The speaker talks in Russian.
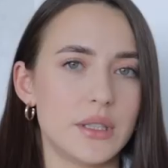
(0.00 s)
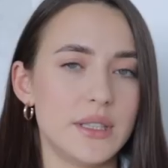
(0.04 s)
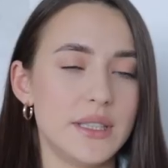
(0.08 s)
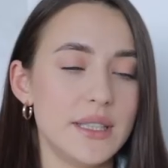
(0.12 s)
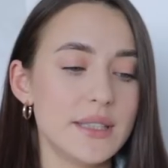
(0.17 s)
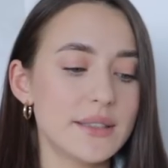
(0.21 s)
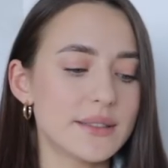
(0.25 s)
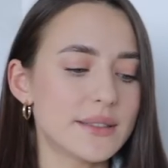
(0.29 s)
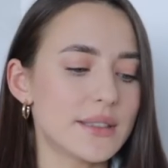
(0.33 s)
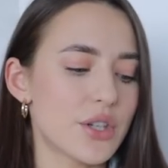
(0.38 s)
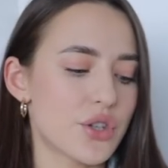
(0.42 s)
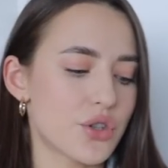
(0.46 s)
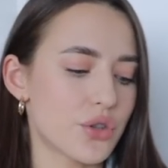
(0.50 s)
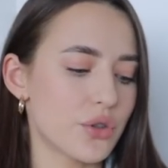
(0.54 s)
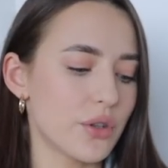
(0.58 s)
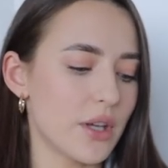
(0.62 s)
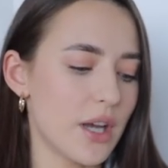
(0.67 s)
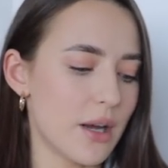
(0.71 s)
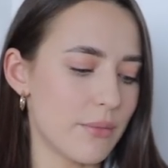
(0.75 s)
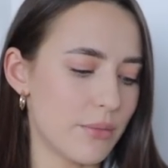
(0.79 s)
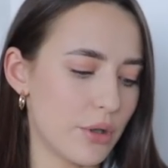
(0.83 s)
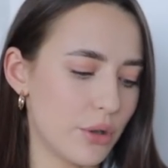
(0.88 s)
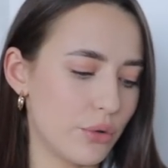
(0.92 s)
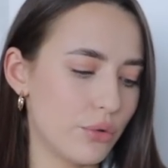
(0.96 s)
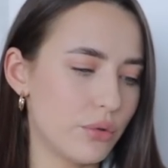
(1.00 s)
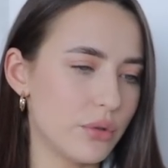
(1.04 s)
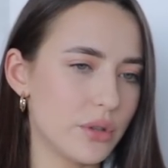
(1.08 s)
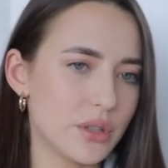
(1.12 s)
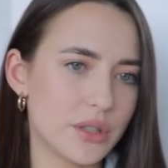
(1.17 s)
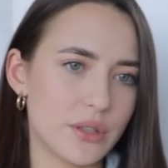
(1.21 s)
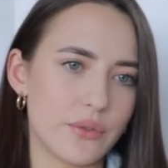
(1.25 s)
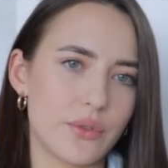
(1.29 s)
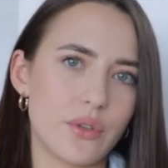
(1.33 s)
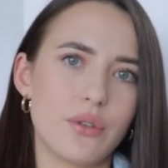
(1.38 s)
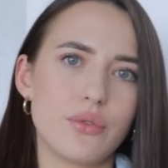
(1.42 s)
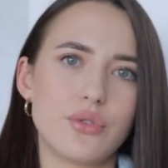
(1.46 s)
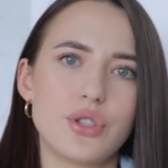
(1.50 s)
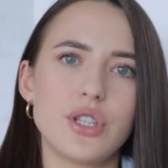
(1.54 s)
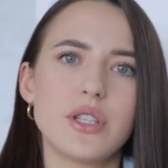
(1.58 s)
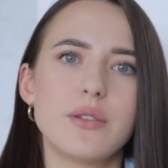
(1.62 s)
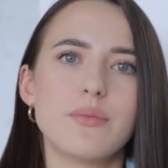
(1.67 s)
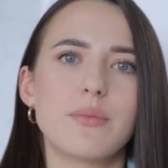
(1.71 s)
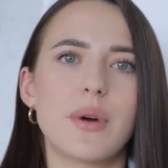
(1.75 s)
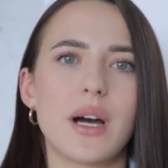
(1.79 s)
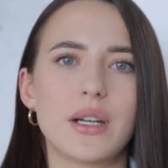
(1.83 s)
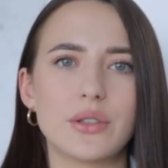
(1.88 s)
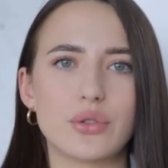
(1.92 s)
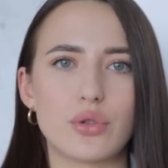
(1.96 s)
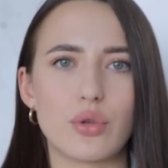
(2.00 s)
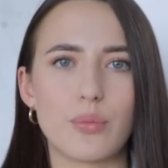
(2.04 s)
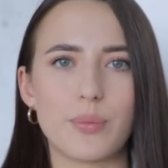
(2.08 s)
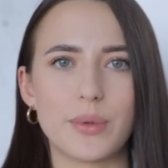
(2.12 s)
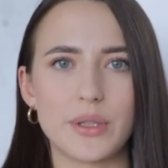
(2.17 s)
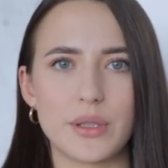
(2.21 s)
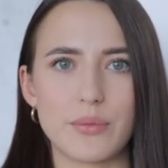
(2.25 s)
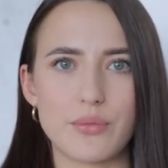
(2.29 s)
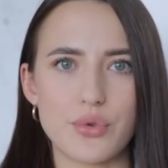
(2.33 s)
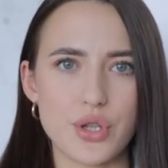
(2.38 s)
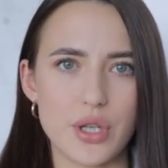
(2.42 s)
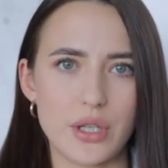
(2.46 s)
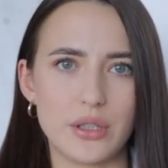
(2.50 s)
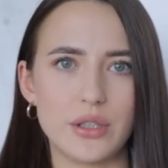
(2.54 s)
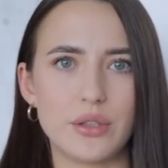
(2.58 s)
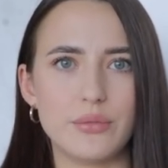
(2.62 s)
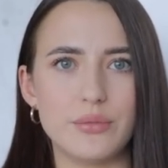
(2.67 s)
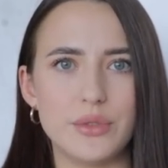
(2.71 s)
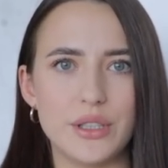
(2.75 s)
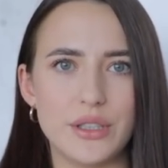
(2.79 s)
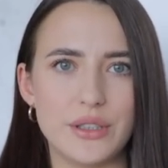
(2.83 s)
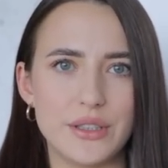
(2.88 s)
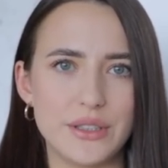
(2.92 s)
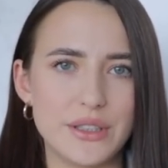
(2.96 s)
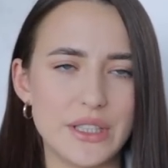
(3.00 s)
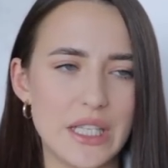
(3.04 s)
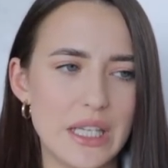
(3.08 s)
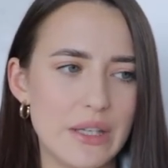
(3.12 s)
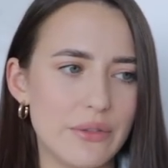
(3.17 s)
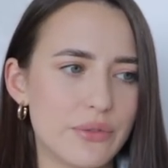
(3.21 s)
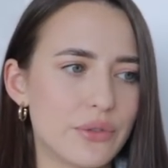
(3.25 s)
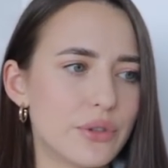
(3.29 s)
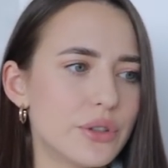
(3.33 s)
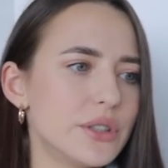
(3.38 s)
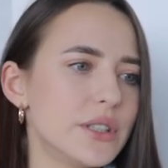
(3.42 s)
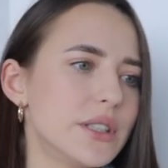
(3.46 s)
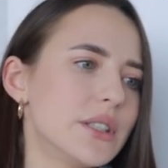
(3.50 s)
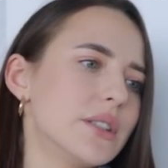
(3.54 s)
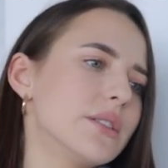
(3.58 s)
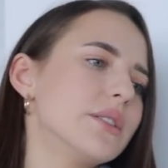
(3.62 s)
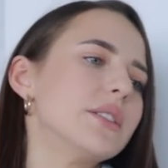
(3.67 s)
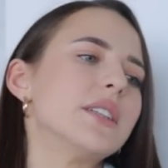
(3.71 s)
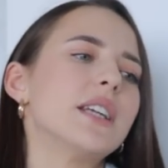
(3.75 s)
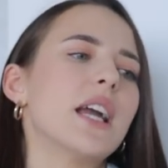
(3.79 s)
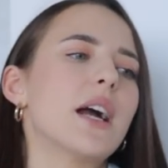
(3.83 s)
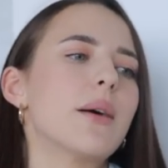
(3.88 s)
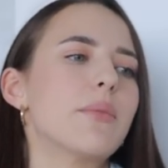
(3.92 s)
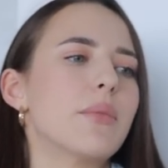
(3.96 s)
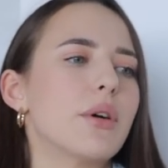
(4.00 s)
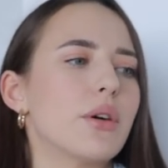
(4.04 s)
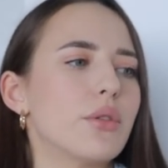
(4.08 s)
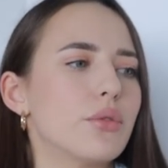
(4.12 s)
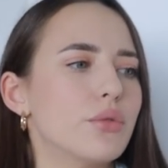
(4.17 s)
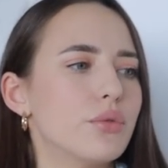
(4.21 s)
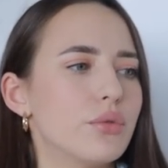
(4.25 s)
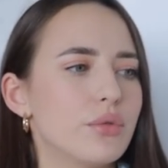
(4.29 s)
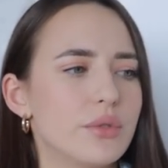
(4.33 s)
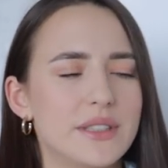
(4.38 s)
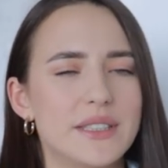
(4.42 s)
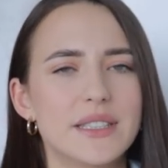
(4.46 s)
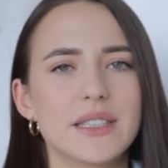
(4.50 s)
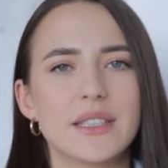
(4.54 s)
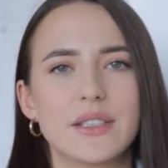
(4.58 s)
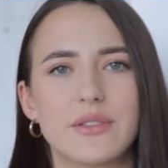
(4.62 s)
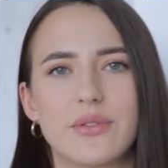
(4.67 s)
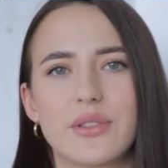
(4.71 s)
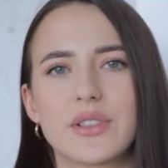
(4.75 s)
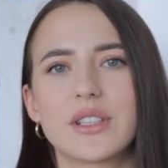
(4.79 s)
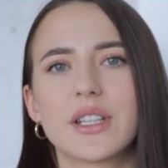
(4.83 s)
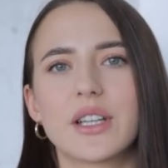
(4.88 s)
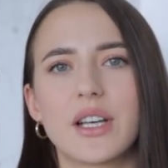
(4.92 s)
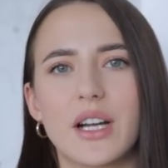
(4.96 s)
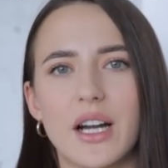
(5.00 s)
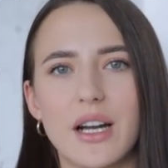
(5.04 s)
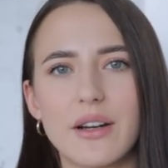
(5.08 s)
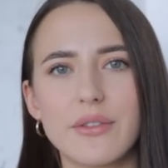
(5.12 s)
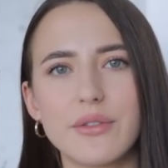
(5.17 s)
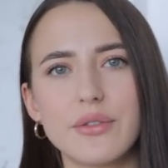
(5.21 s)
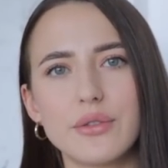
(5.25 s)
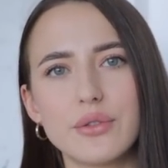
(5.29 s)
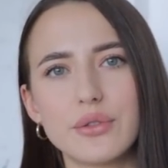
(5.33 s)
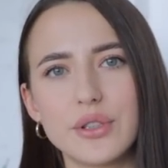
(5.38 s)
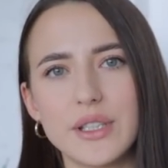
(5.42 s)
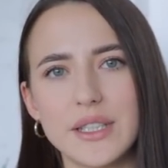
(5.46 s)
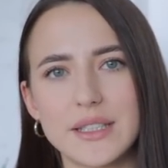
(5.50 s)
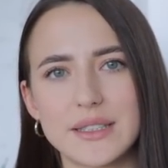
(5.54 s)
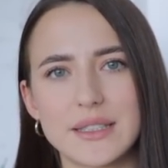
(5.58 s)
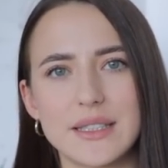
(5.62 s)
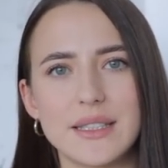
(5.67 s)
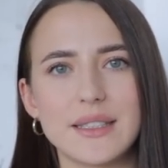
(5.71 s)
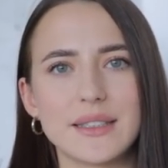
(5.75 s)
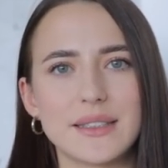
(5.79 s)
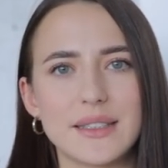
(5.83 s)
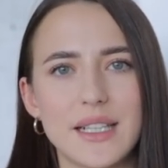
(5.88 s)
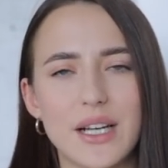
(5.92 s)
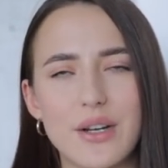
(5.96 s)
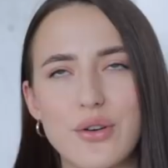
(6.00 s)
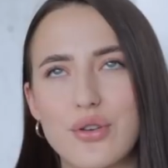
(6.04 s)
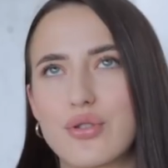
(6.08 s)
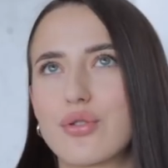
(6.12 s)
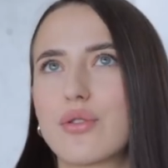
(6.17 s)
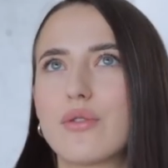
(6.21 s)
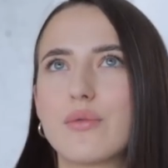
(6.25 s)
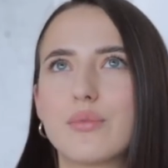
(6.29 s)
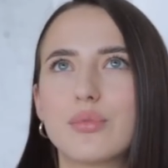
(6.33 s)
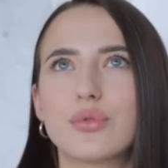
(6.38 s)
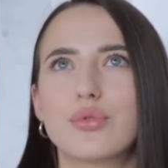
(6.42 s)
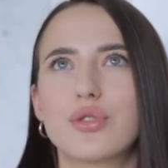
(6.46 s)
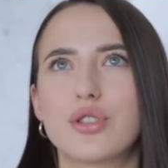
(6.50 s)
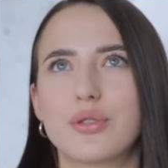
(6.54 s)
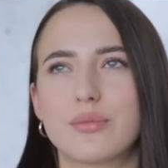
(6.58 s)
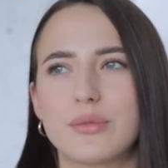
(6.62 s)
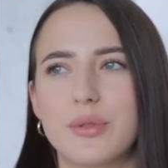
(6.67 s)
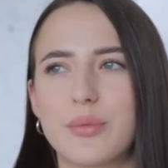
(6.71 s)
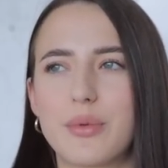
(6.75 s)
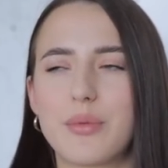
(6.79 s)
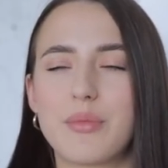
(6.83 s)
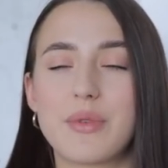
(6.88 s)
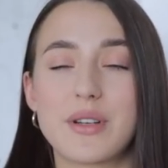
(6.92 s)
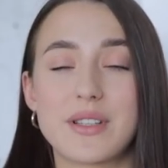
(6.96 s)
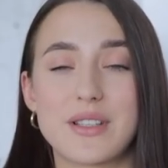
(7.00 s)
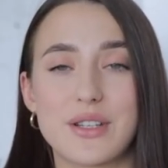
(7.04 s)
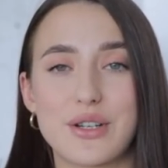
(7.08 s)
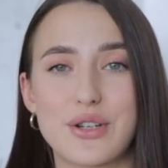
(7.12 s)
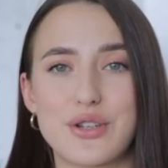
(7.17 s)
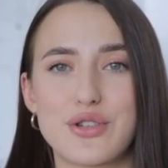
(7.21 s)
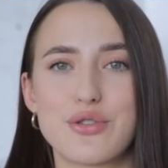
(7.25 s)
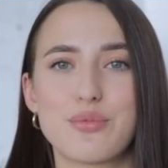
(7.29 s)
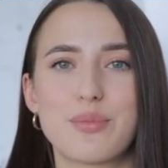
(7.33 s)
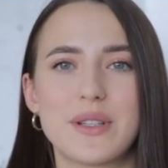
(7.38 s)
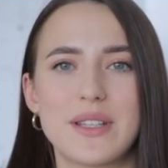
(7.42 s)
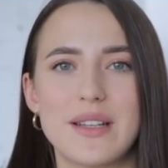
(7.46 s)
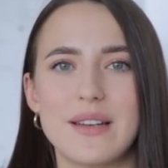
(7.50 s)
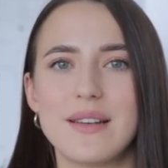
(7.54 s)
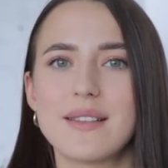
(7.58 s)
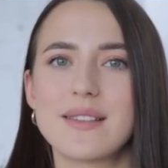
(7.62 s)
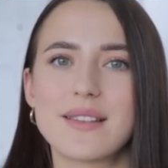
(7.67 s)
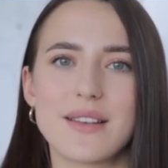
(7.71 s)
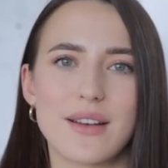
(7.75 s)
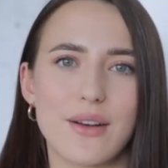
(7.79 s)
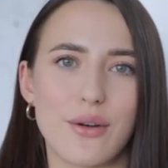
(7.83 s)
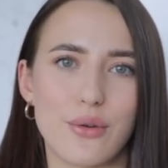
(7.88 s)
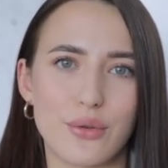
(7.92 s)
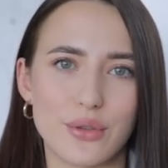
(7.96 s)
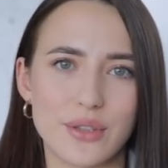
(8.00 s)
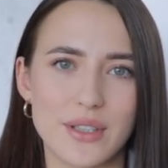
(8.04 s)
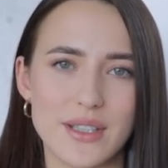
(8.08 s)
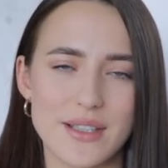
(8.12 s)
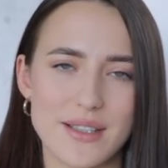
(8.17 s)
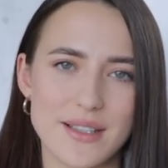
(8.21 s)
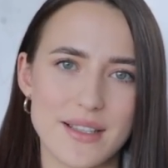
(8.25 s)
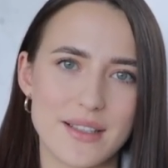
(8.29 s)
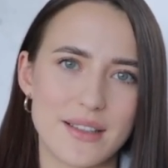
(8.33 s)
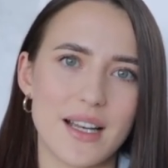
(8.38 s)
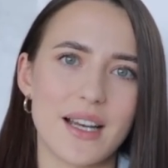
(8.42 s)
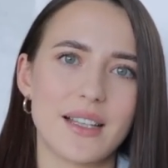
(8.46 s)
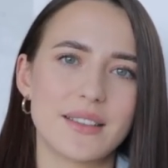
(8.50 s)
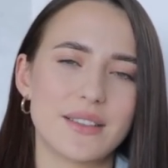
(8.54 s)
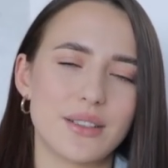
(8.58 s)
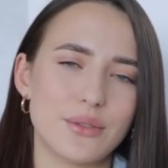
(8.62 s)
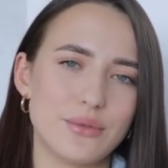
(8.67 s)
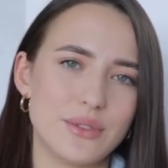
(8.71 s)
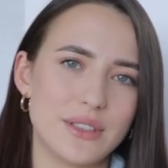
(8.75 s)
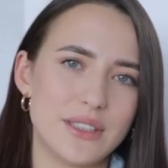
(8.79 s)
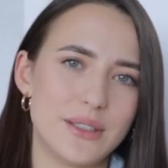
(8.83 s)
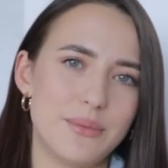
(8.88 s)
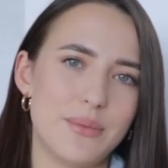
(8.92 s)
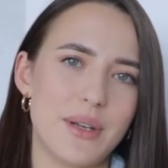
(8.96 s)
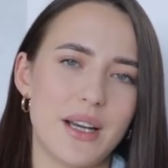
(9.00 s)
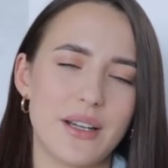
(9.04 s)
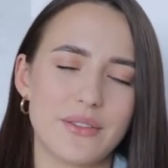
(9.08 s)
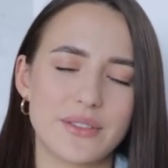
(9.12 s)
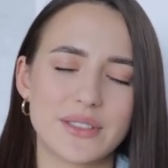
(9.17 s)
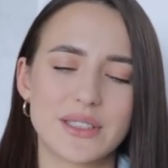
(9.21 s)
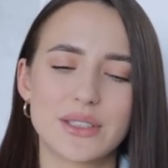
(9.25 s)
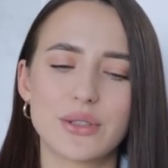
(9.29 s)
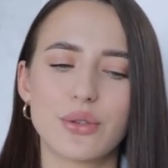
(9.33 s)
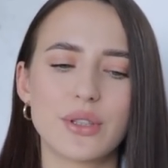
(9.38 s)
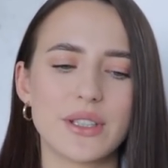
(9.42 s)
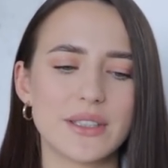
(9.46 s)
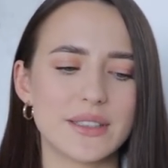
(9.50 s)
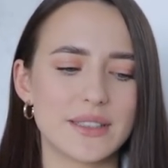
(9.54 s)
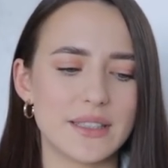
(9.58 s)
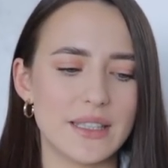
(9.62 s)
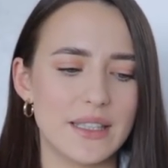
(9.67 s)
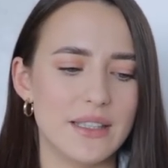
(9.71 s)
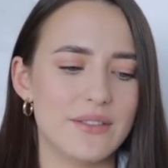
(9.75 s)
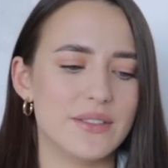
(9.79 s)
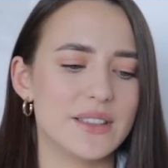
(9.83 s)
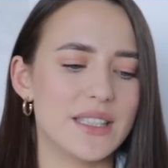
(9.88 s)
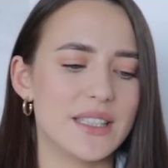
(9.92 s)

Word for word: Единственное, что я могу, это включить мантру, потому что она у меня на телефоне, я могу сделать фотографию, если знаю, что в будущем, например, захочу поделиться какой-то цитатой у себя в сторис или в